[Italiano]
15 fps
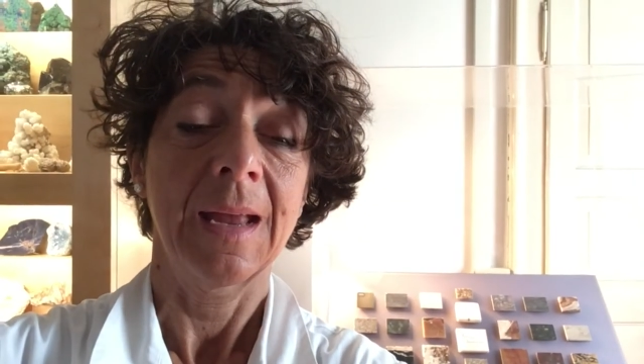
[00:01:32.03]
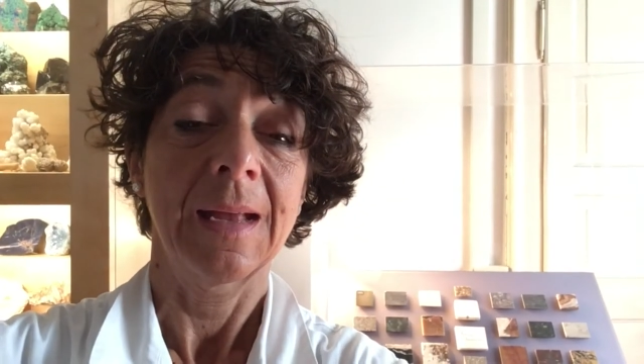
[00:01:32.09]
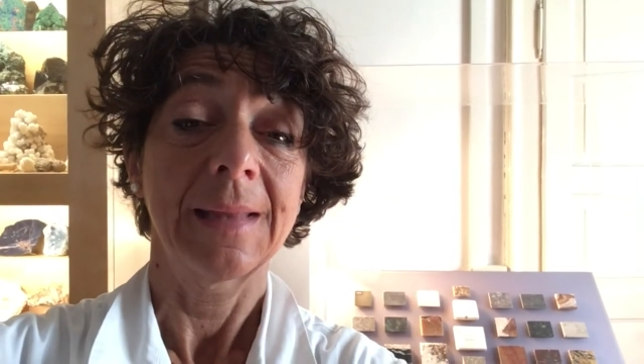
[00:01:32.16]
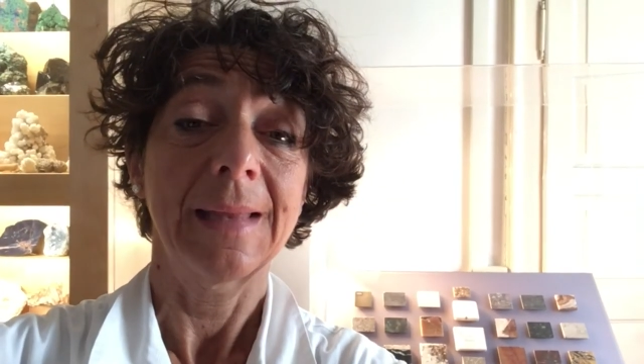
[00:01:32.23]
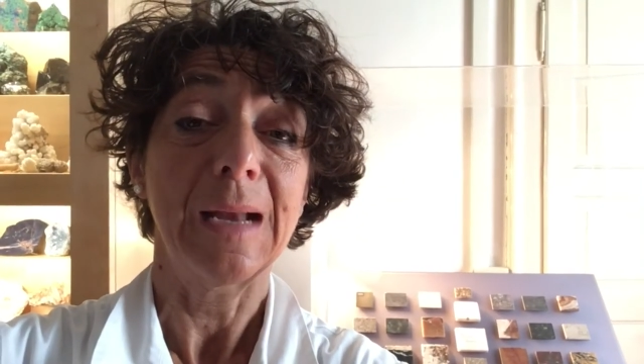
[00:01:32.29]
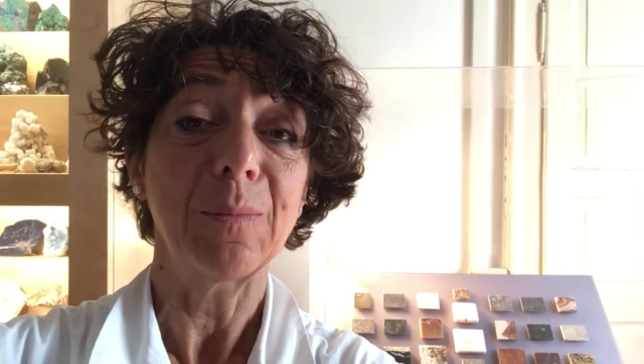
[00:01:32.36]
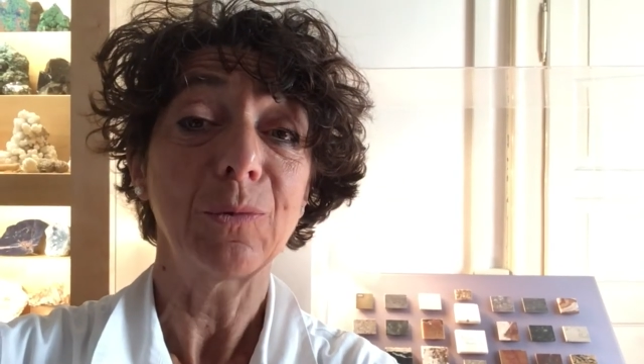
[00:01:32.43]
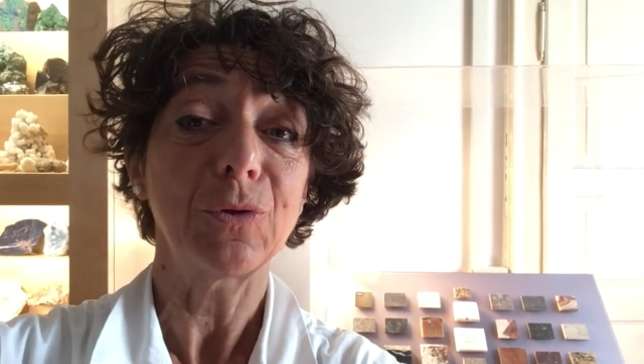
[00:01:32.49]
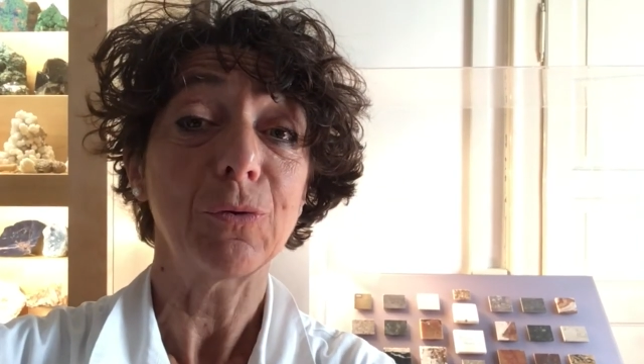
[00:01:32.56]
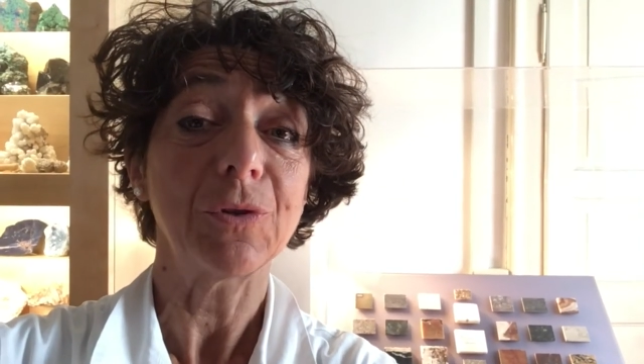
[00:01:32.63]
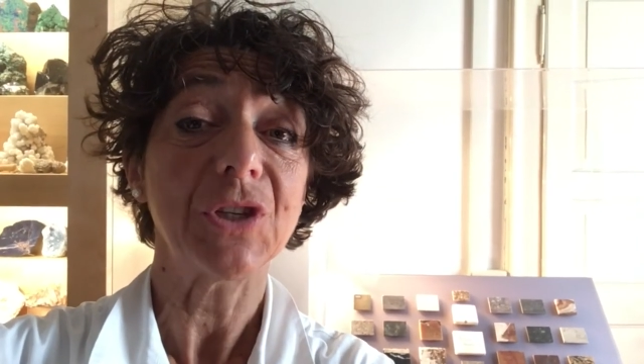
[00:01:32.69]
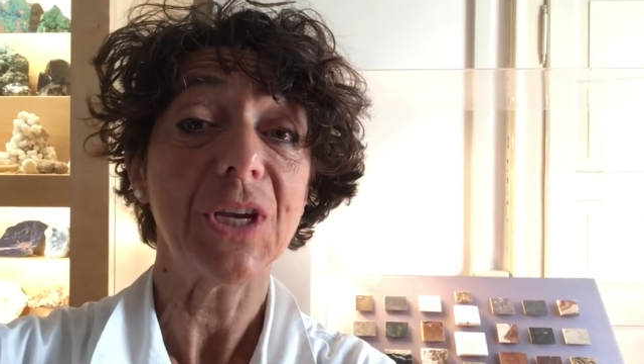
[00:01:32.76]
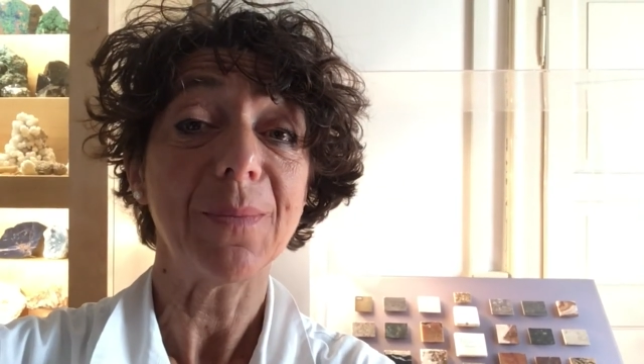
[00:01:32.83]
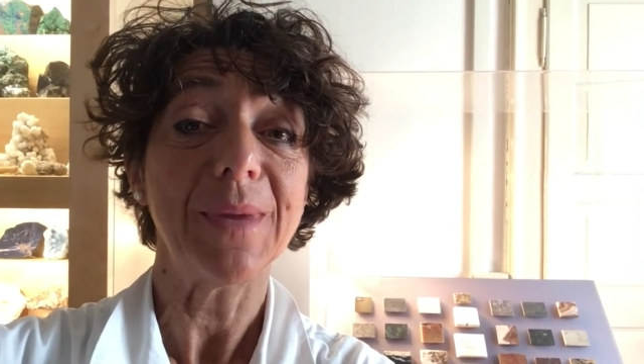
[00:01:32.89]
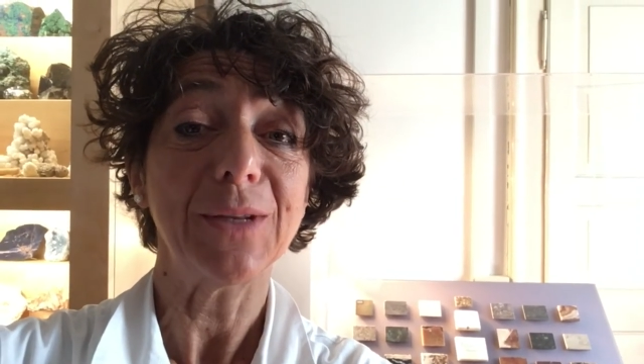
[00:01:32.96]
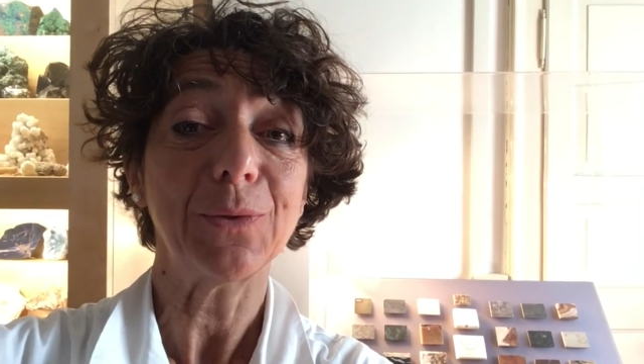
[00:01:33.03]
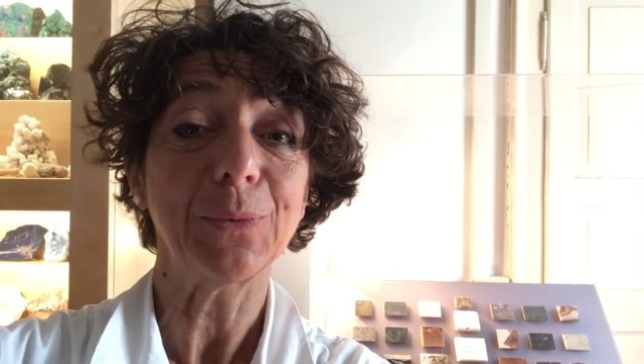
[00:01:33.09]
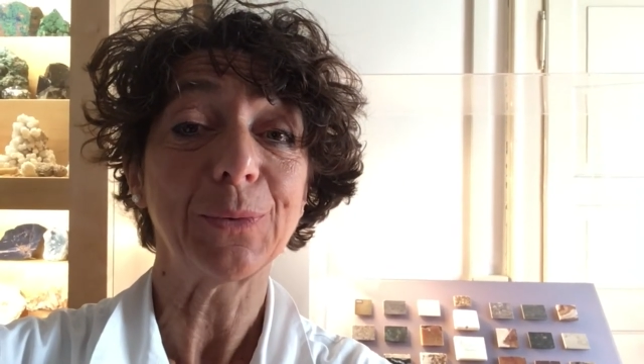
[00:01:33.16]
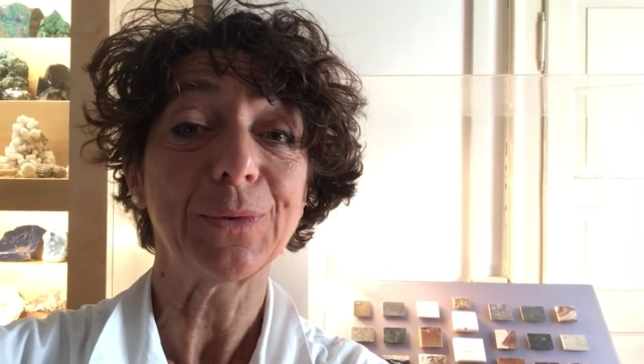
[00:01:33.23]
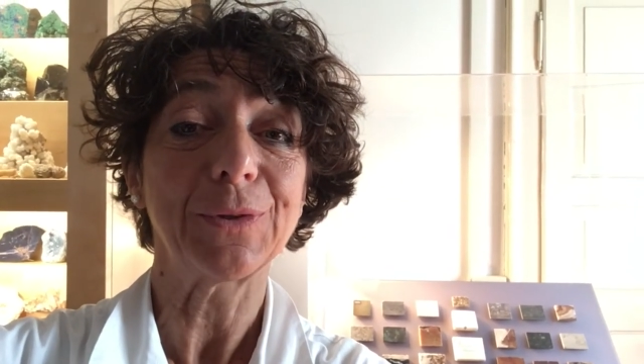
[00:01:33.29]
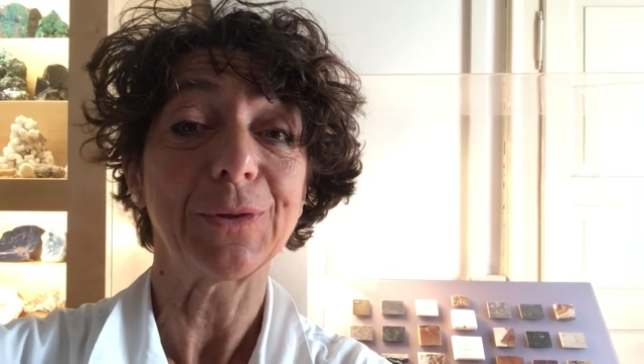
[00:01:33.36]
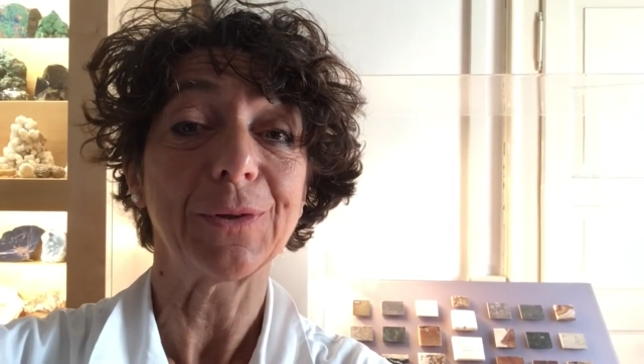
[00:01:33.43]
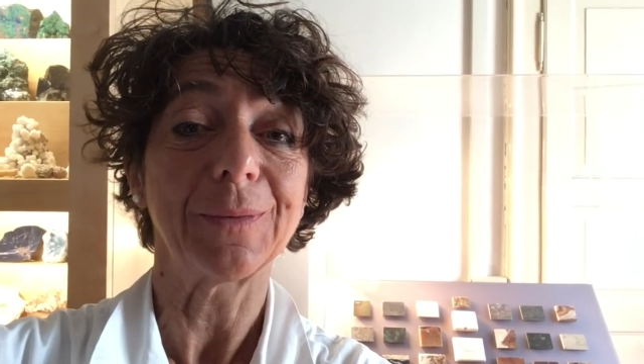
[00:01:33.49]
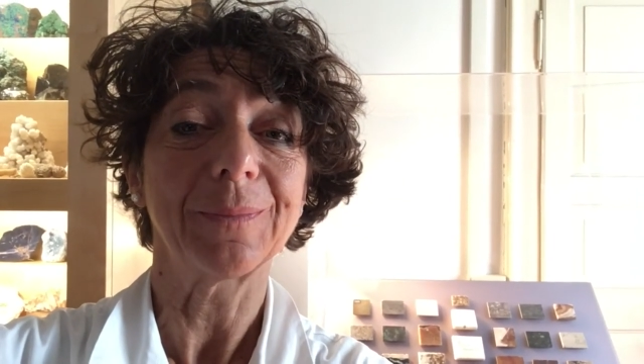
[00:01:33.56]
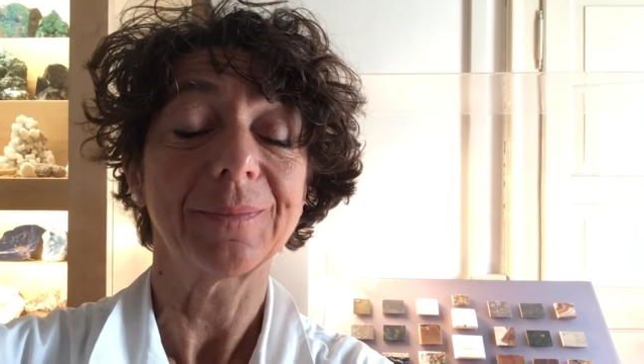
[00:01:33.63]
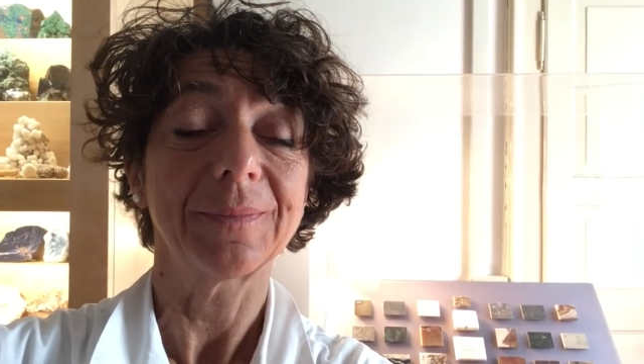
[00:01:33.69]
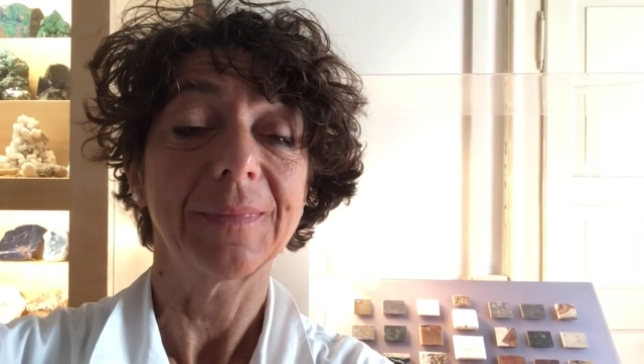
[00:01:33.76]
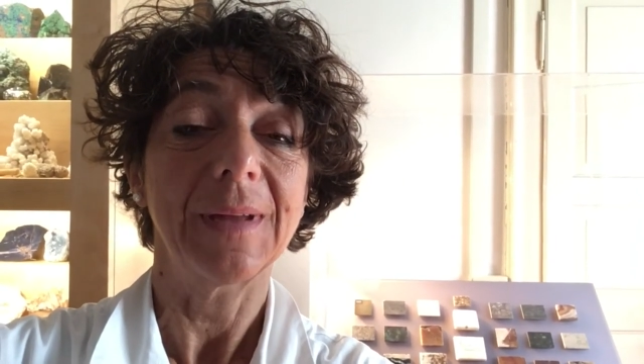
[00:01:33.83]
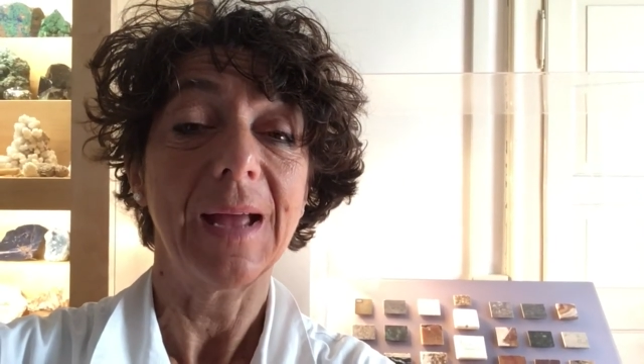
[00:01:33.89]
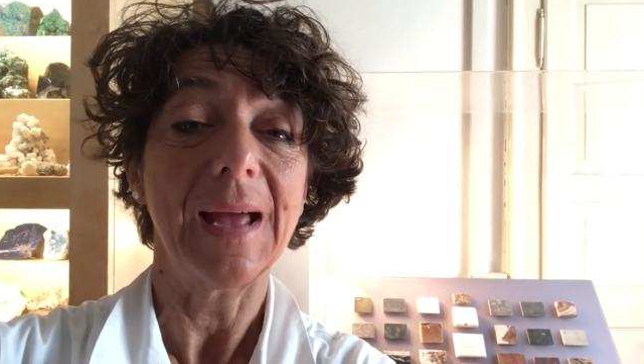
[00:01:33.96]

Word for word: Dal Museo Gem è tutto.